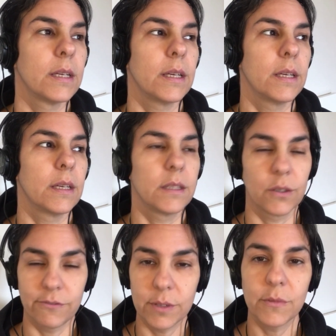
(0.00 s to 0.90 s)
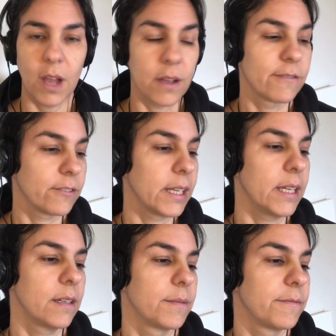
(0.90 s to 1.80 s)
É, então vamos lá, eu vou
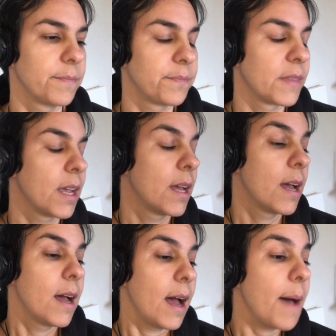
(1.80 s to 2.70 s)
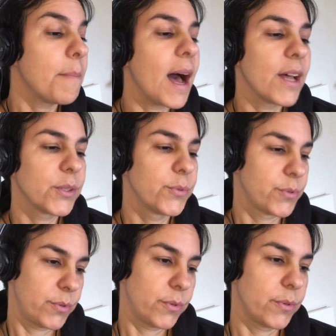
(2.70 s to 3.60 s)
ler.
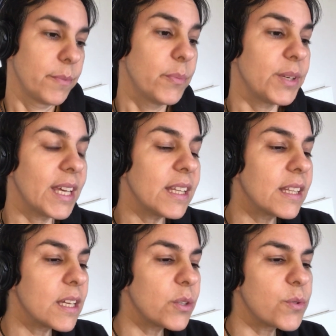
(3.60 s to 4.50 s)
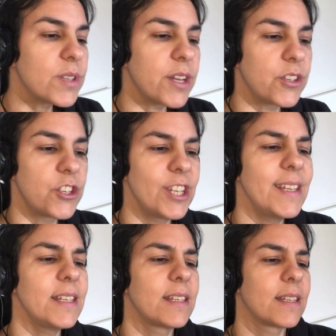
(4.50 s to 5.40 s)
Amados, por que tantos
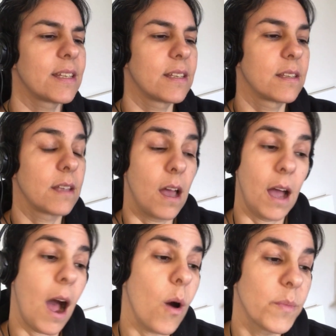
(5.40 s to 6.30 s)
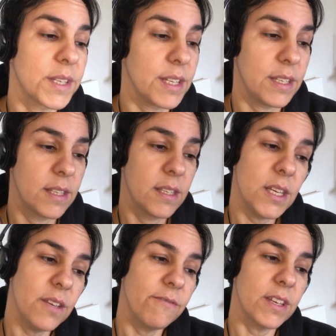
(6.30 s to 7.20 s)
artistas, almas
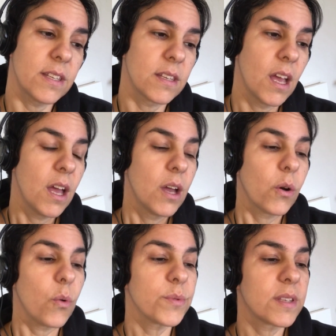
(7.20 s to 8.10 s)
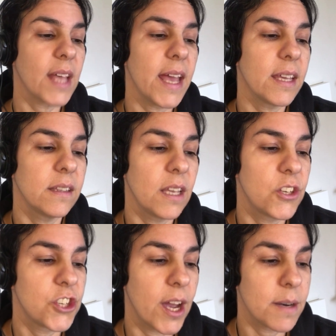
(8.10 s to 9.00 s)
sensíveis, conseguem
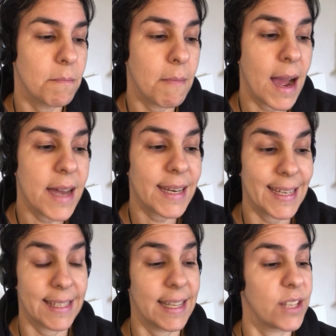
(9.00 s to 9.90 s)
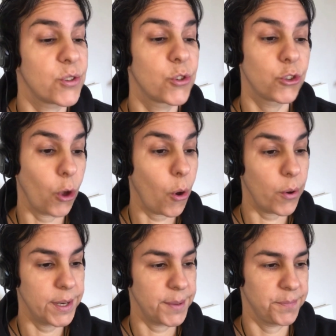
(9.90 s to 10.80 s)
deixar marcas na
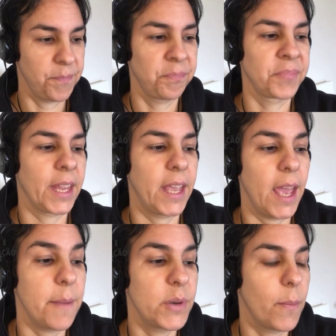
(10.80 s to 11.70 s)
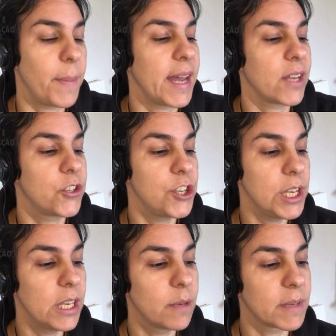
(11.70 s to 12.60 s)
história, quebram
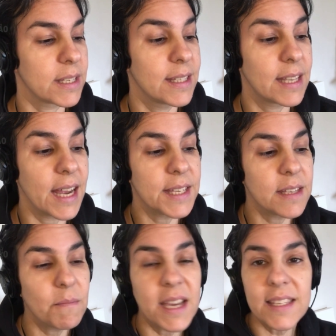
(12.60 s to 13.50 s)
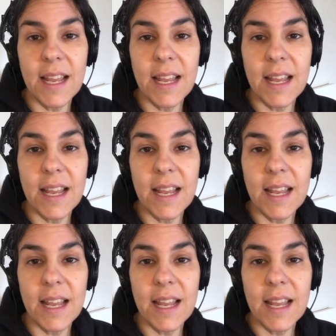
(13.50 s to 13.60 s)
paradigmas e trazem mais